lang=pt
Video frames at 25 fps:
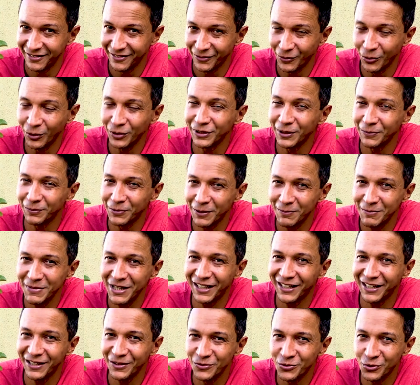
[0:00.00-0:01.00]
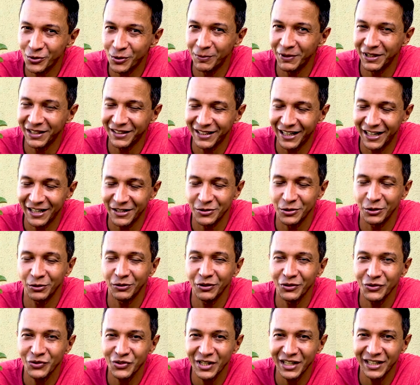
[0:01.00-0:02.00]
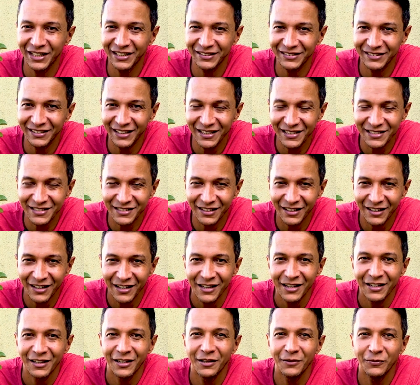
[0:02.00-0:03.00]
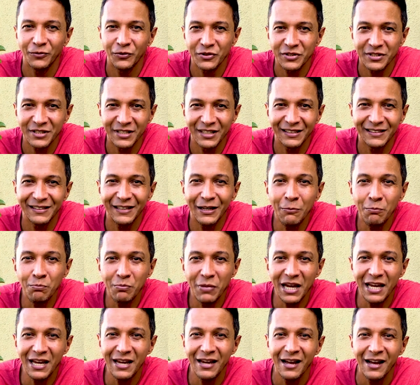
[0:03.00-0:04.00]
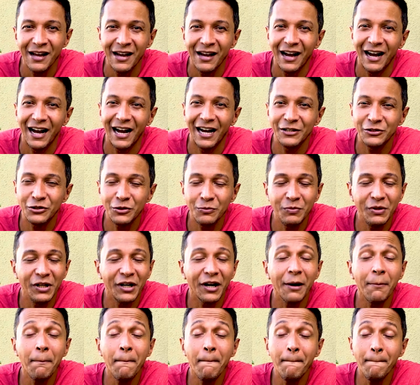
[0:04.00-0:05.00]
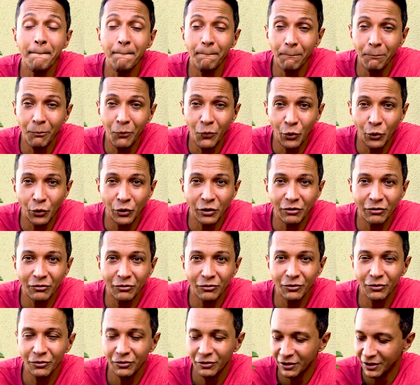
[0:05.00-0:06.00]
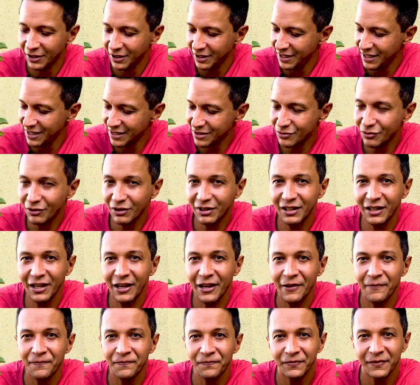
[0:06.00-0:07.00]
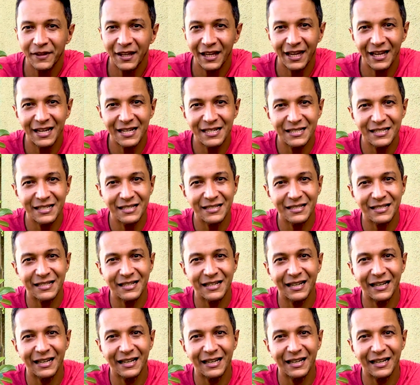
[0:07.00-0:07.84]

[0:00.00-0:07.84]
Conta para mim aqui nos comentários. Eu tenho certeza que você também admira muito isso aqui, esses